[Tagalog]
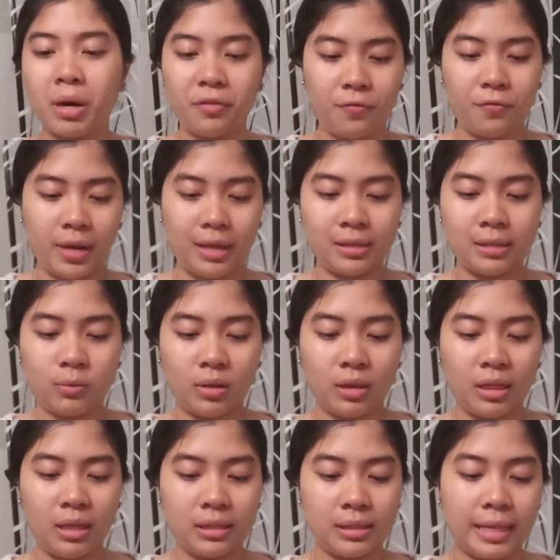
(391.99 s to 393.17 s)
my face
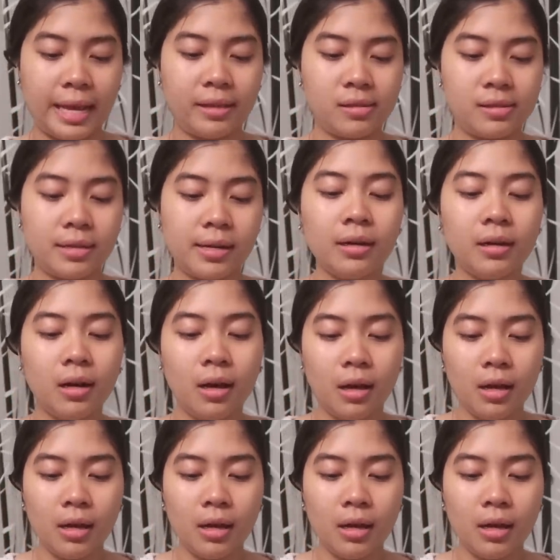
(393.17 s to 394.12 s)
with this cleanser.